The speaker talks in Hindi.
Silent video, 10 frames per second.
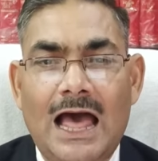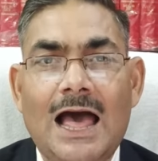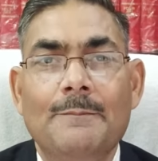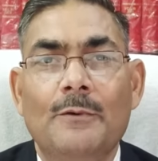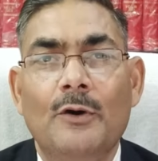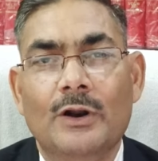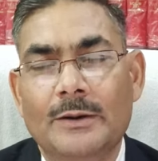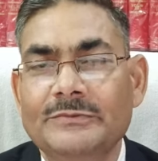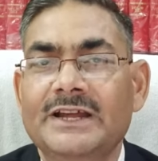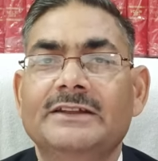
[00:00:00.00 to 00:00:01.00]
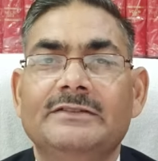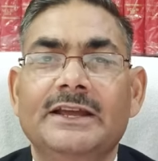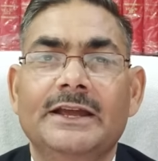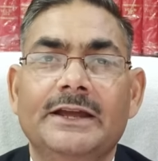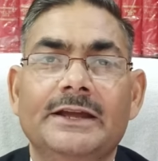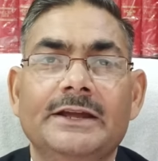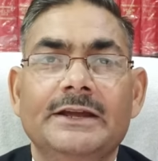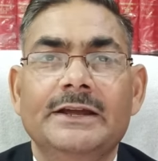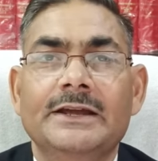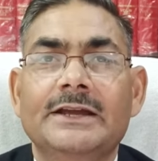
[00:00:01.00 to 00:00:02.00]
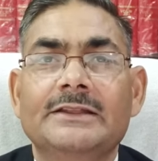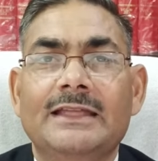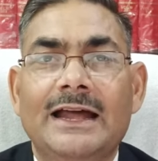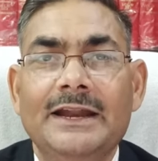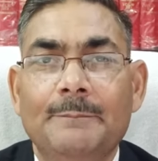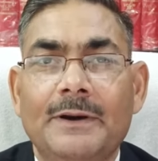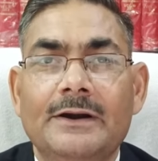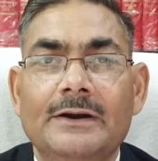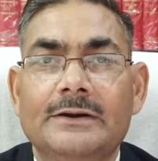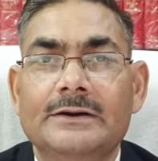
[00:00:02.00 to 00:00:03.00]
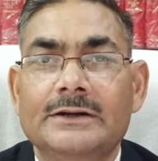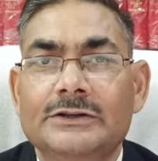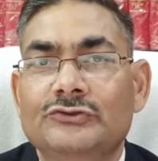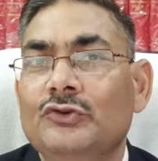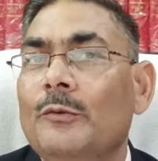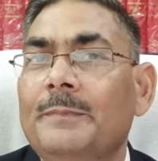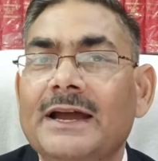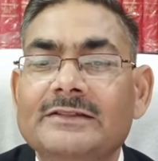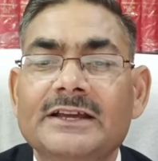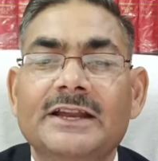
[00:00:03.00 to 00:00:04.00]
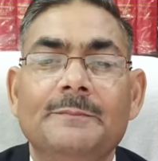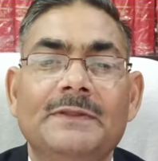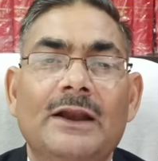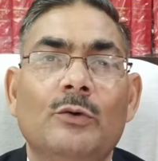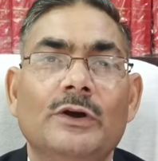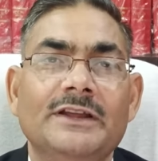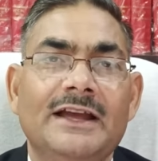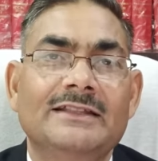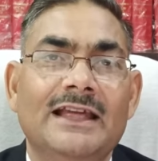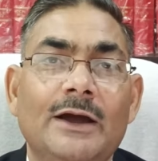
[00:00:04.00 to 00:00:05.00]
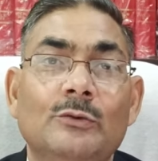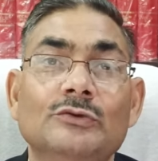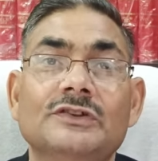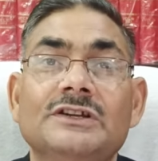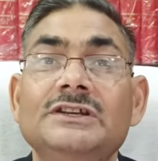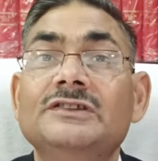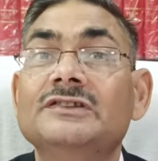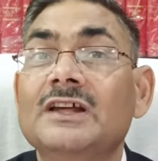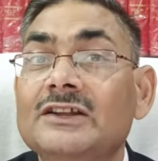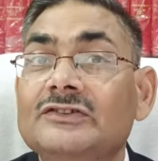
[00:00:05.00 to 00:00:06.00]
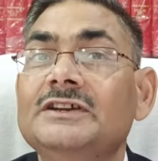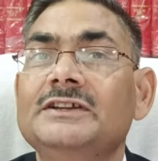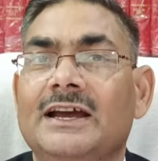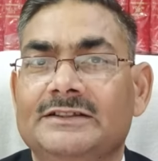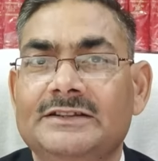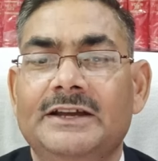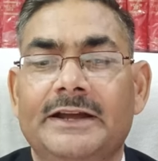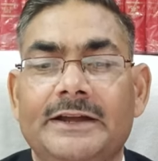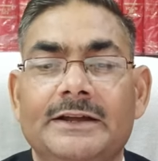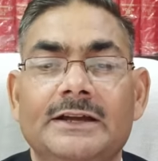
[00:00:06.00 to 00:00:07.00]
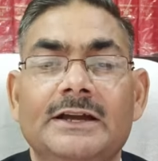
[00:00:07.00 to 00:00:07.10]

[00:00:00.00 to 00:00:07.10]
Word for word: आप और हम देखते हैं कि थाने पर जो व्यक्ति गिरफ्तार होके जाता है उसकी सर्च ली जाती है